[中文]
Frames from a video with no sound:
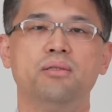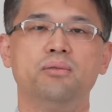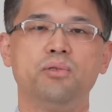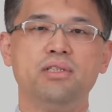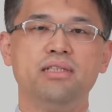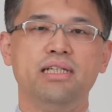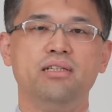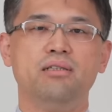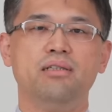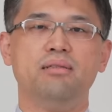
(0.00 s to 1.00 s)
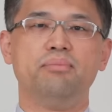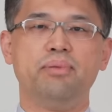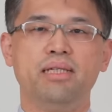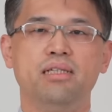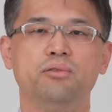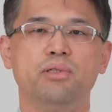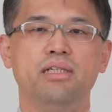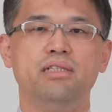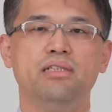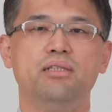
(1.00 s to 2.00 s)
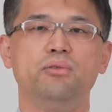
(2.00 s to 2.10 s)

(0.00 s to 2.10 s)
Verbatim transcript: 若是内有不平衡所引起的，